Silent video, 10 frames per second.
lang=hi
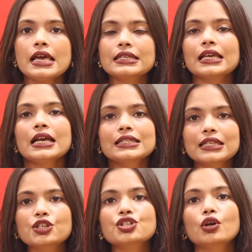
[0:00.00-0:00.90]
इस
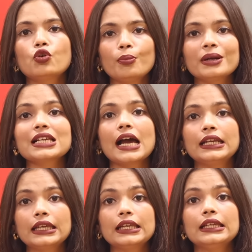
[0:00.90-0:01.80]
शिक्षक को
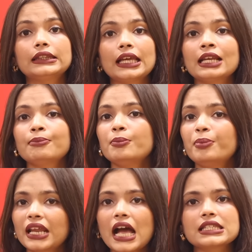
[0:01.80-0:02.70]
बचाने के लिए तनिक भी
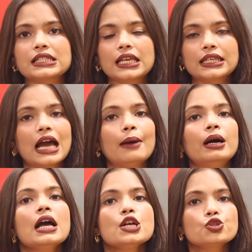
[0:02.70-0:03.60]
प्रयास नहीं किया अब